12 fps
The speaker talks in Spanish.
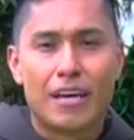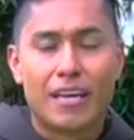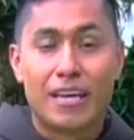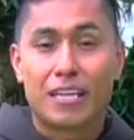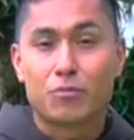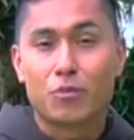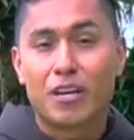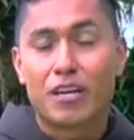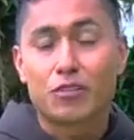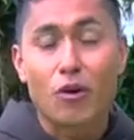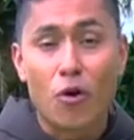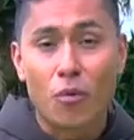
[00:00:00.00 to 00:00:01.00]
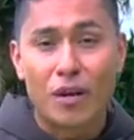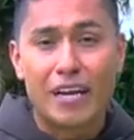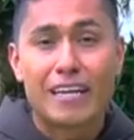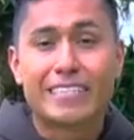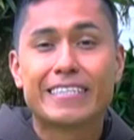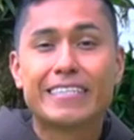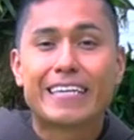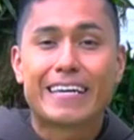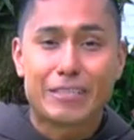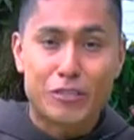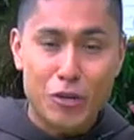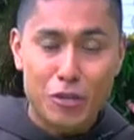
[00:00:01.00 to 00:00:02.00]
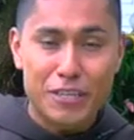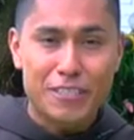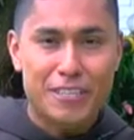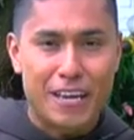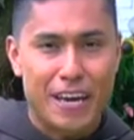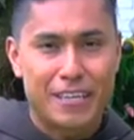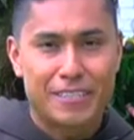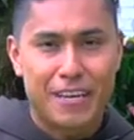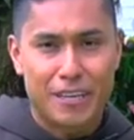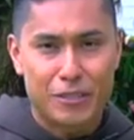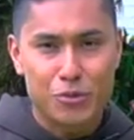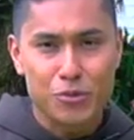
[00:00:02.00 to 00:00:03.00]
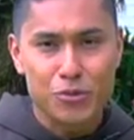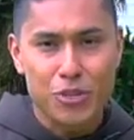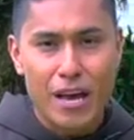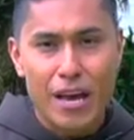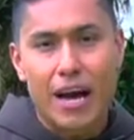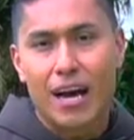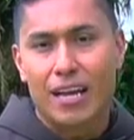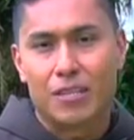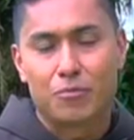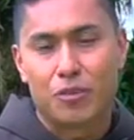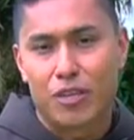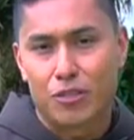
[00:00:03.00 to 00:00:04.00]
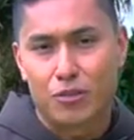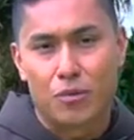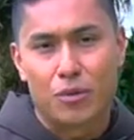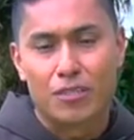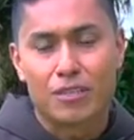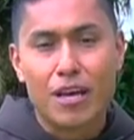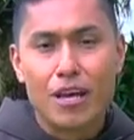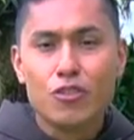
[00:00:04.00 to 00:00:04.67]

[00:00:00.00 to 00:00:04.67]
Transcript: las buenas obras, las indicaciones que hace Jesús a las buenas obras.